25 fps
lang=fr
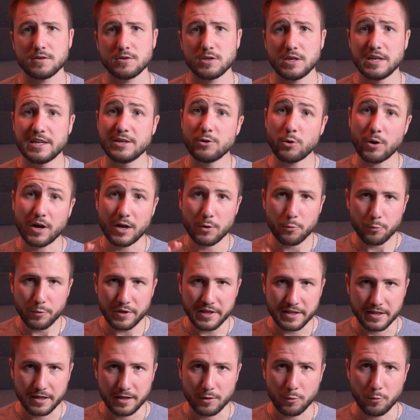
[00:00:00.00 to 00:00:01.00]
il y aura
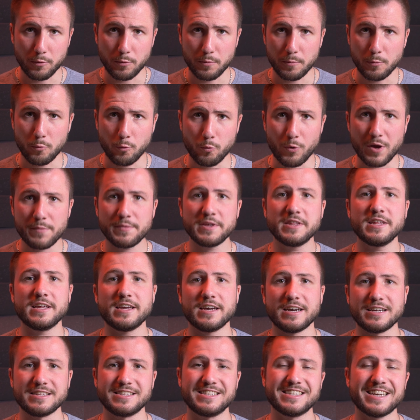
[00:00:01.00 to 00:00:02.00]
8
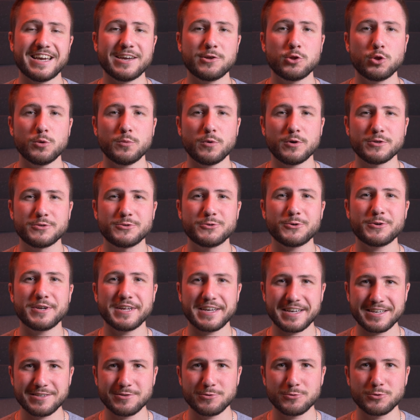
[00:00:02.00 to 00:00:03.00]
webinaires directement sur
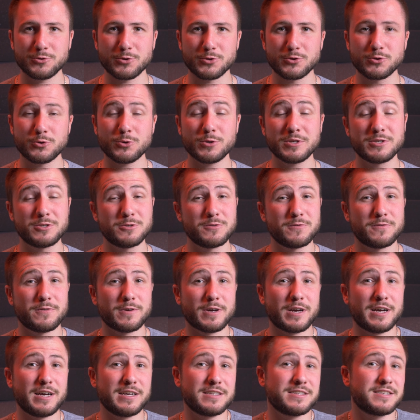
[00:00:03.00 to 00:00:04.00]
les réseaux sociaux. Il
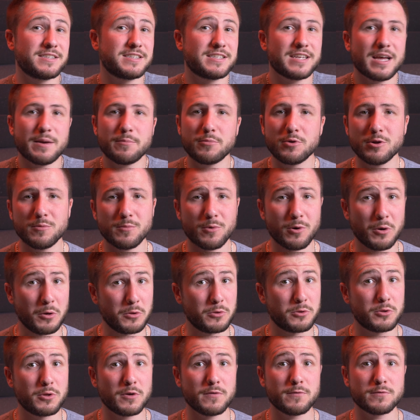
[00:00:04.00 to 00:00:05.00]
suffira simplement
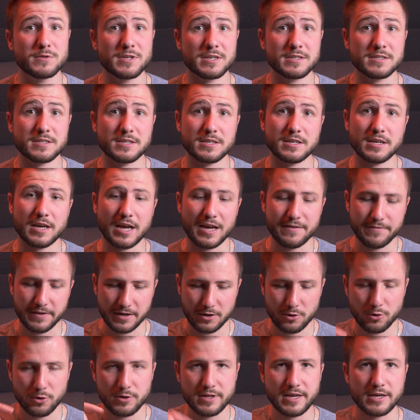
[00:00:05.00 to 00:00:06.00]
de vous inscrire
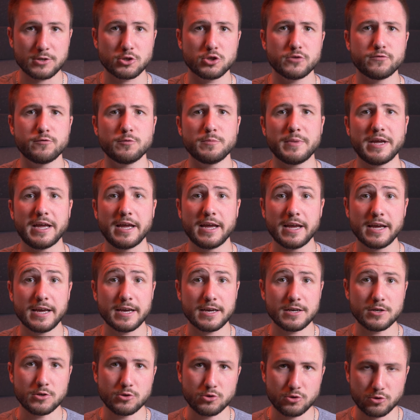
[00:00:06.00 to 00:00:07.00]
avec le lien que je vous mets
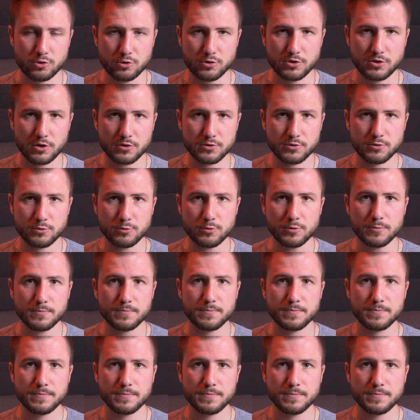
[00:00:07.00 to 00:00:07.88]
juste en dessous.